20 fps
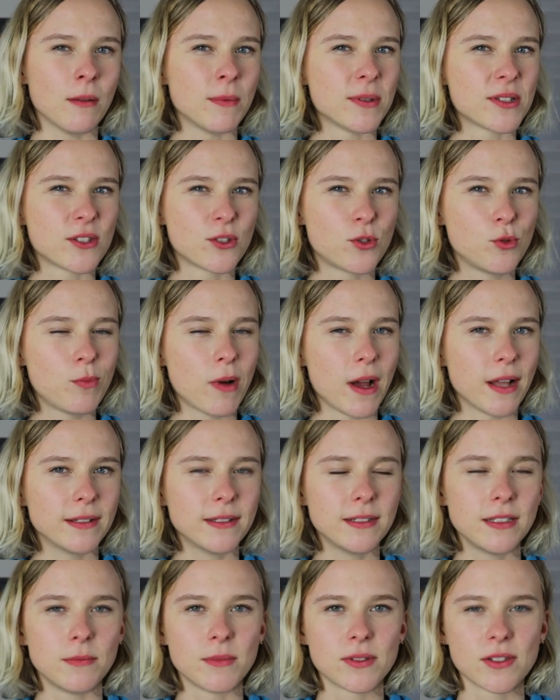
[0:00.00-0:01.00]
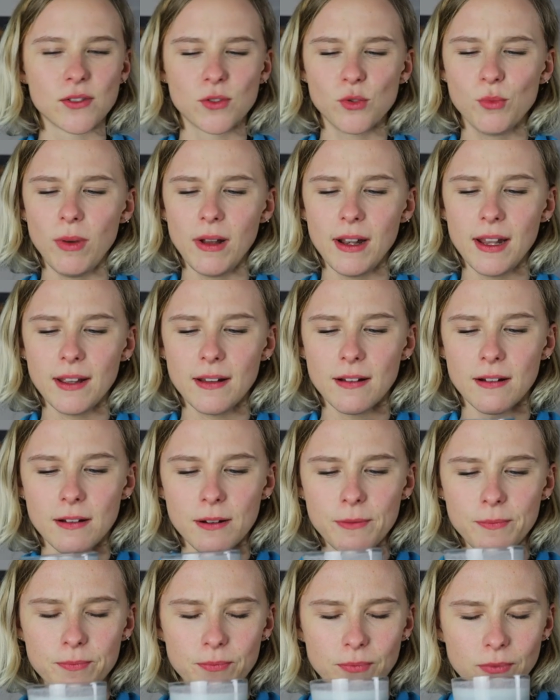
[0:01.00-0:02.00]
Aber es ist super angenehm, es ist super
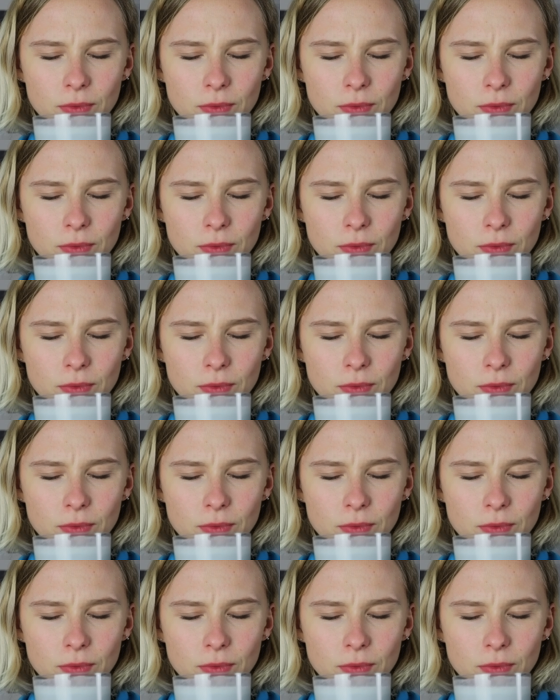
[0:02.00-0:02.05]
lecker.